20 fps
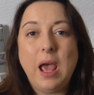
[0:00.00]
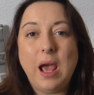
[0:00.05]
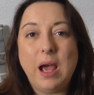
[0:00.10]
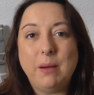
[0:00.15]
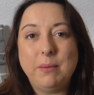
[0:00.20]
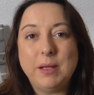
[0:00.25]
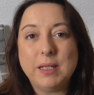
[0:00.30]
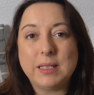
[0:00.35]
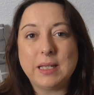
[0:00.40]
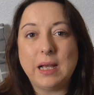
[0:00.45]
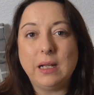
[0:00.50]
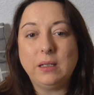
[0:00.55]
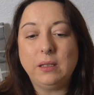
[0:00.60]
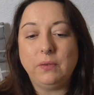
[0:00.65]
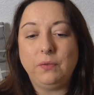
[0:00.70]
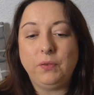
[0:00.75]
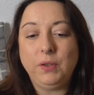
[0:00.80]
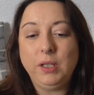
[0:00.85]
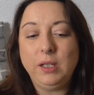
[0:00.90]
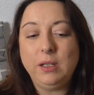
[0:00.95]
aber es
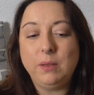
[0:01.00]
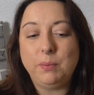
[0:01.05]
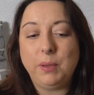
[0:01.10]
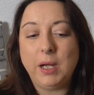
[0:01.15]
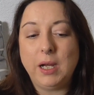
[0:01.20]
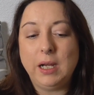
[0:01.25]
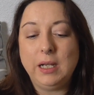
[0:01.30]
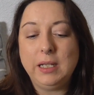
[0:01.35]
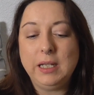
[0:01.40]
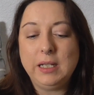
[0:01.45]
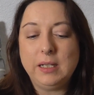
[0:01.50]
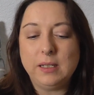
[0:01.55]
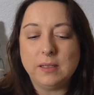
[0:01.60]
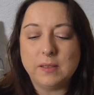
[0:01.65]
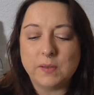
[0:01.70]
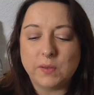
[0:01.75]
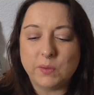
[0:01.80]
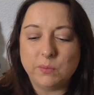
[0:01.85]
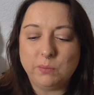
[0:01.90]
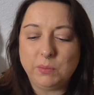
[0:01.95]
hatte viele Parallelen
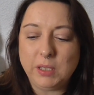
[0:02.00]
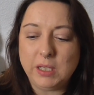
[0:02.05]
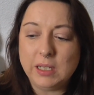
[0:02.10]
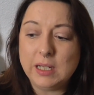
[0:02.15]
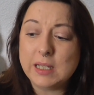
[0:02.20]
zu mir,